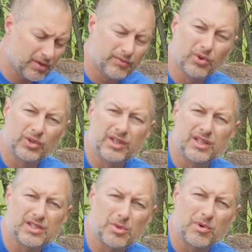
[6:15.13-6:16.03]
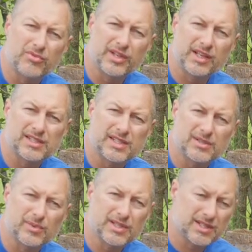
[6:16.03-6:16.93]
wo die Sommerflieder gesetzt
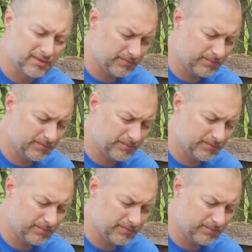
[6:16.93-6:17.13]
worden sind.